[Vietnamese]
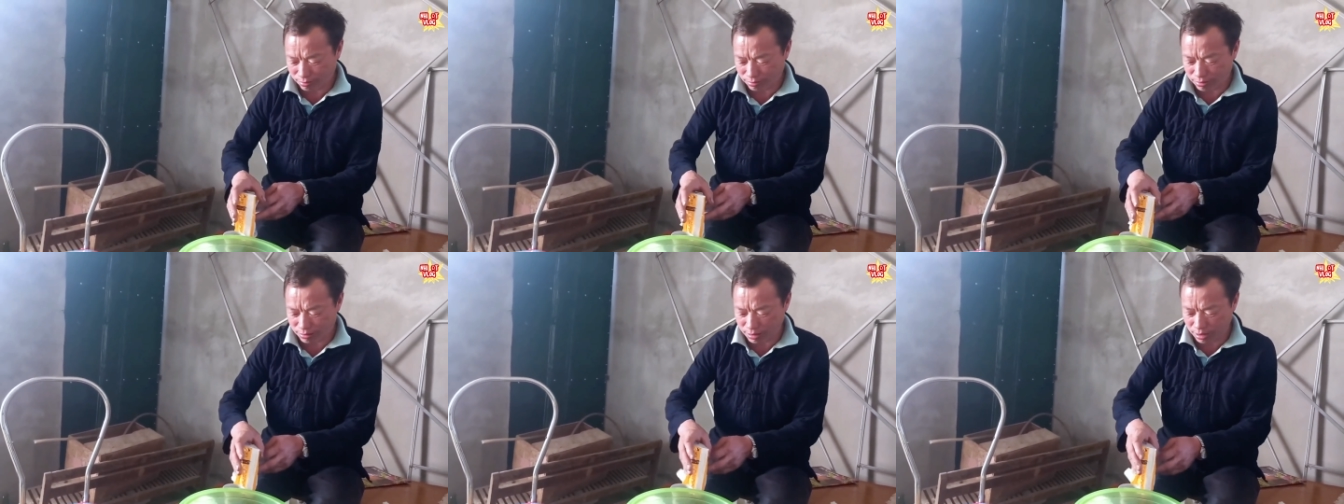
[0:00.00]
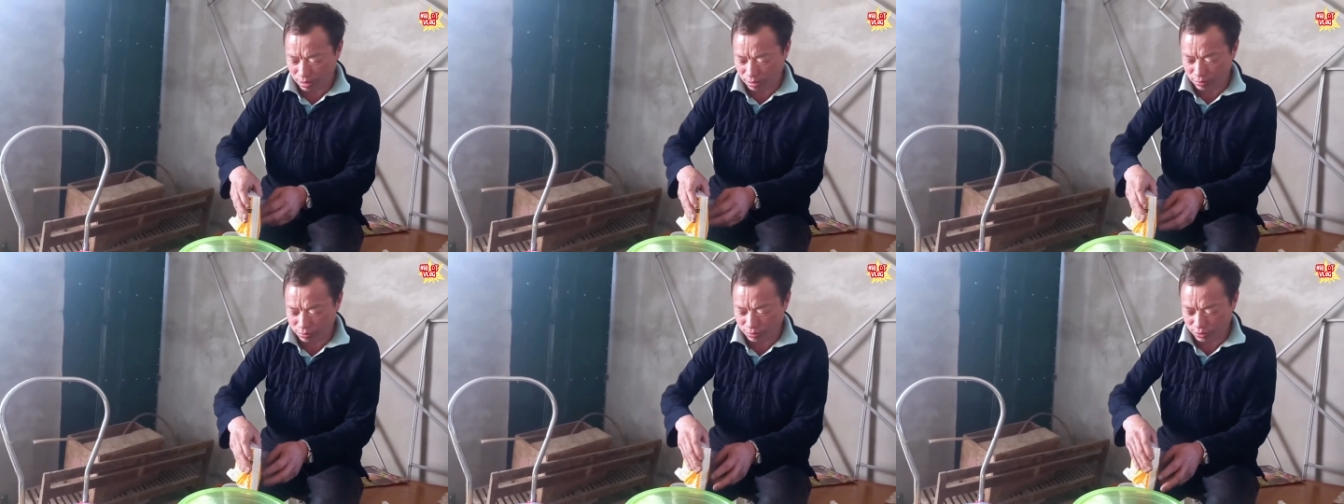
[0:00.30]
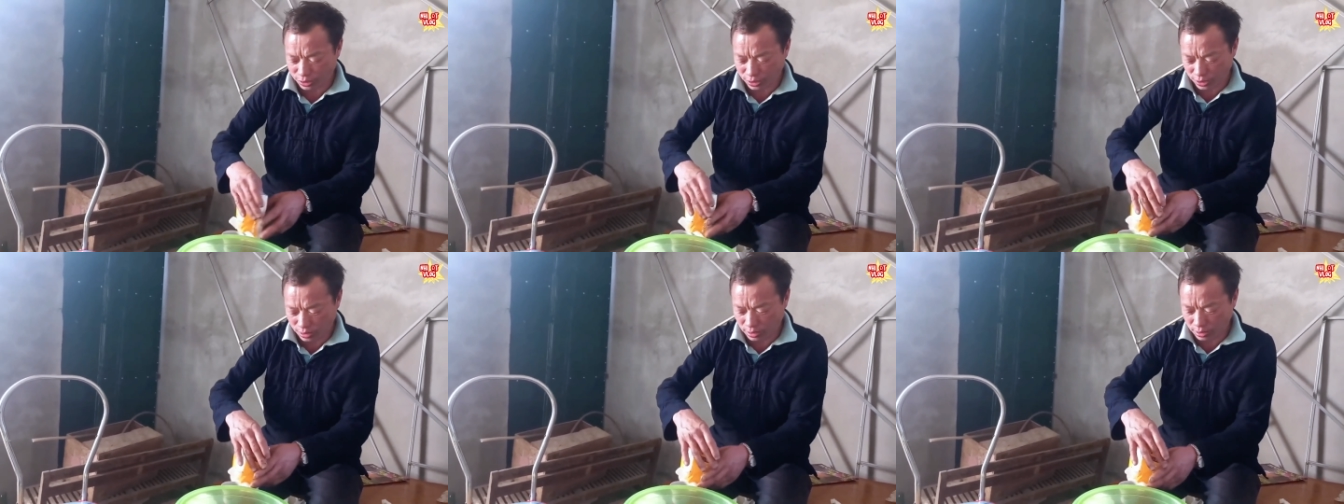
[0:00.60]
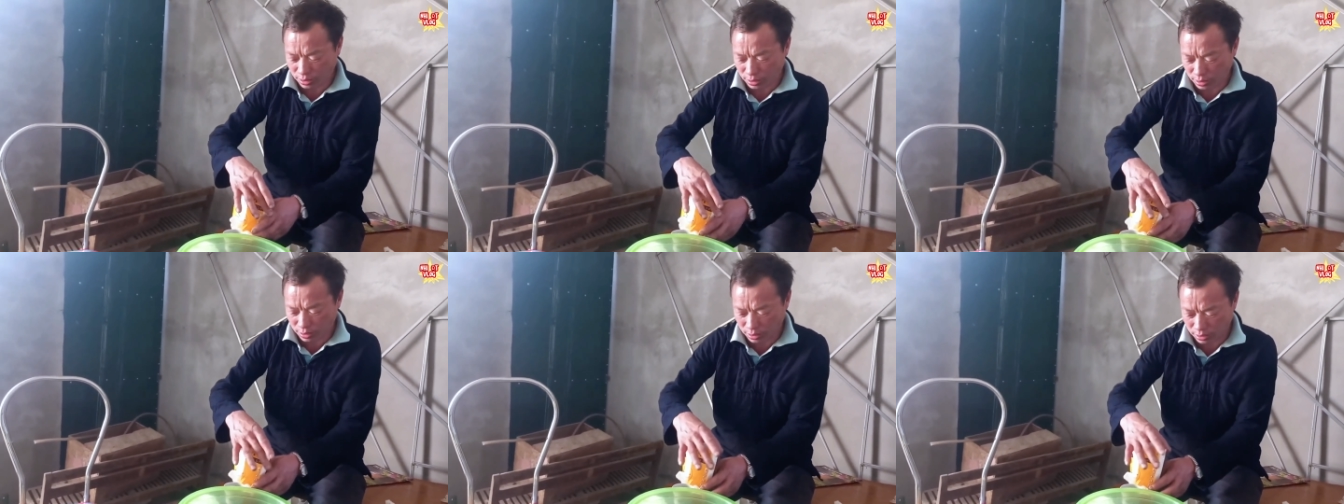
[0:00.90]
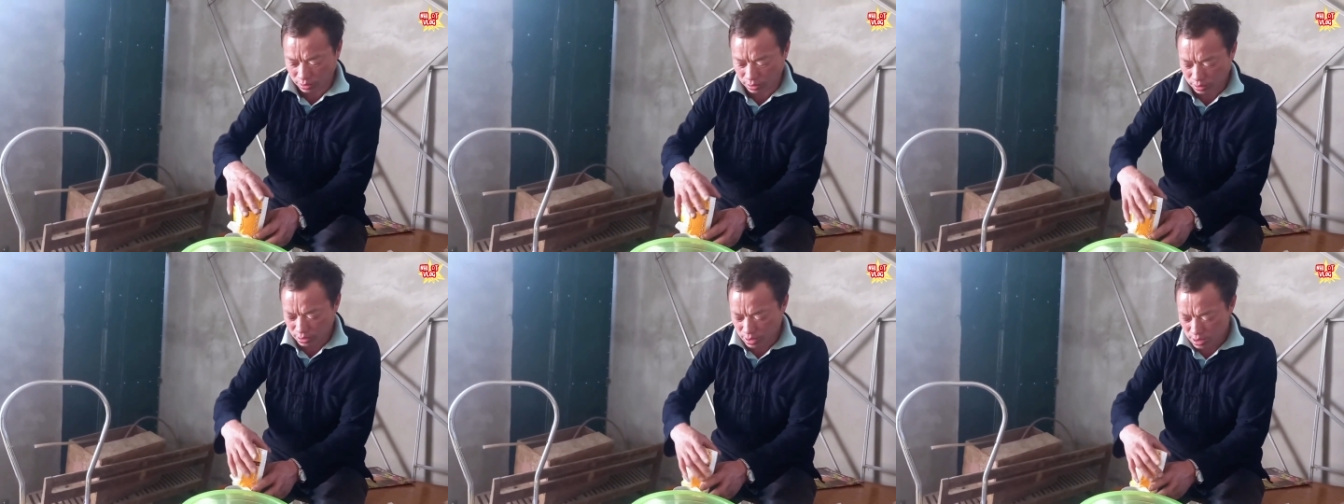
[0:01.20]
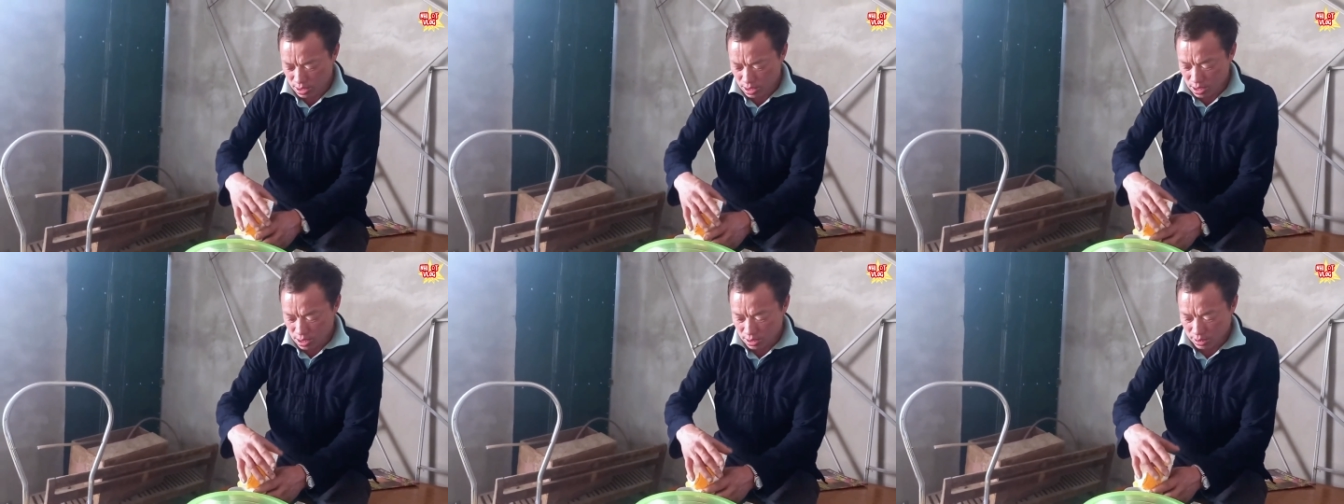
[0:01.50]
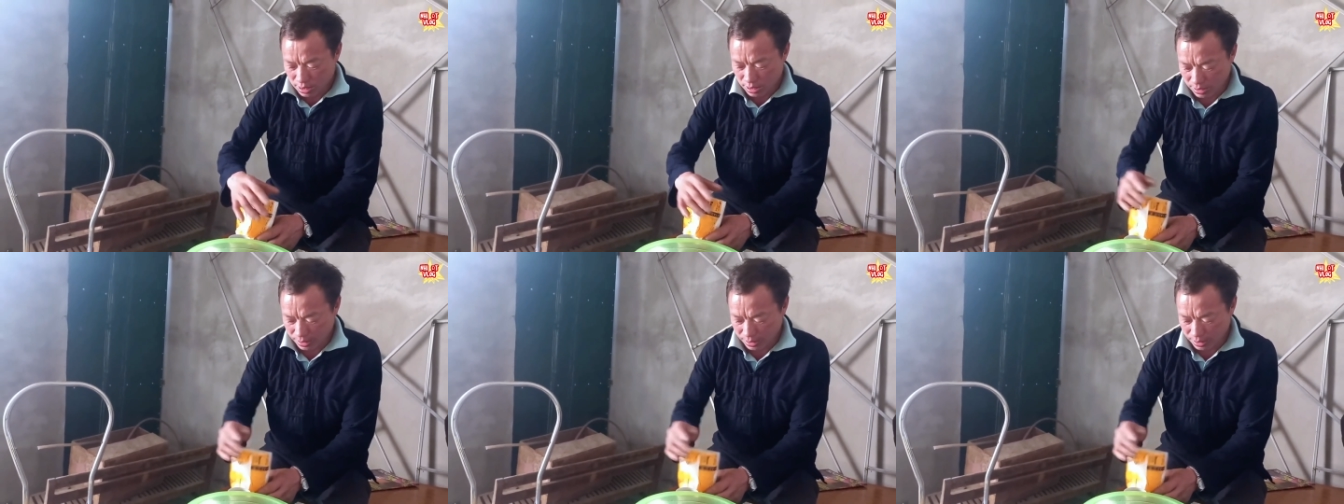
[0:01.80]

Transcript: cái thứ hai nữa thì trên không gian mạng